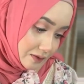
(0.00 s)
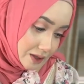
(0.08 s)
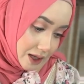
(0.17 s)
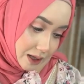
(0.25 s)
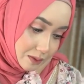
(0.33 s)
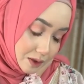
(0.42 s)
না
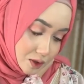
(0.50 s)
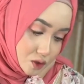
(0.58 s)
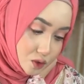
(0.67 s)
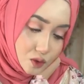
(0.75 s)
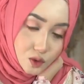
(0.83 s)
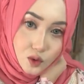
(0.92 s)
লাইভটা একেবারে
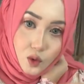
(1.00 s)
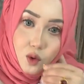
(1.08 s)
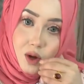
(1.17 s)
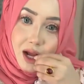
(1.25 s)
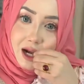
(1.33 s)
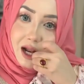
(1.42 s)
ছোট্ট
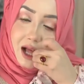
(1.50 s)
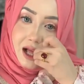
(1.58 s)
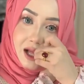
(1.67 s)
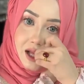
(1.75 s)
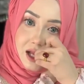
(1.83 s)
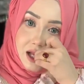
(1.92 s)
একটা